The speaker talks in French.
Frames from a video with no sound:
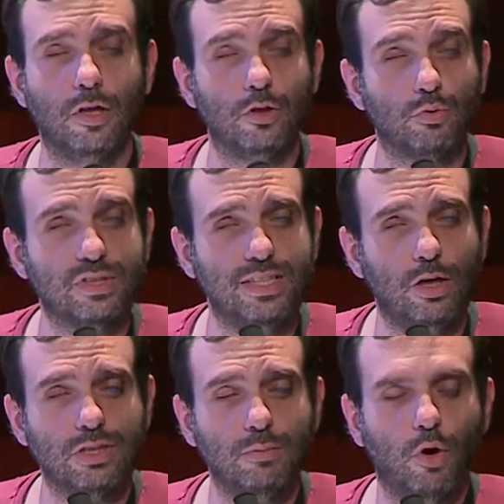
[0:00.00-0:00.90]
Donc qui
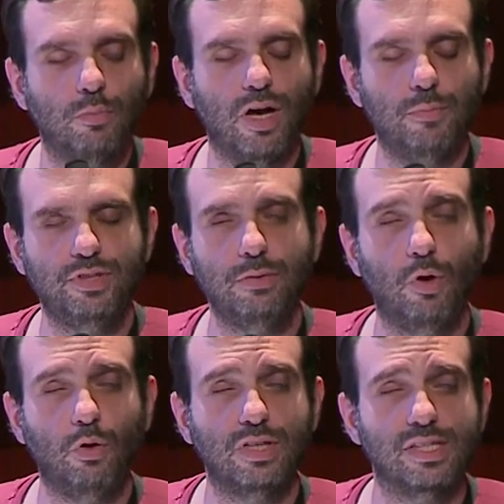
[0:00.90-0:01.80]
en est membre
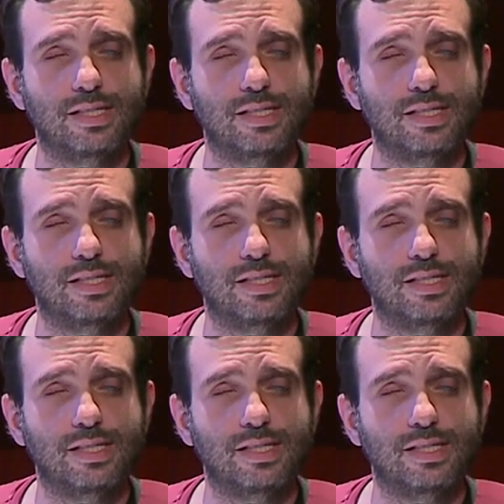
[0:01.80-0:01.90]
Rapidement, on a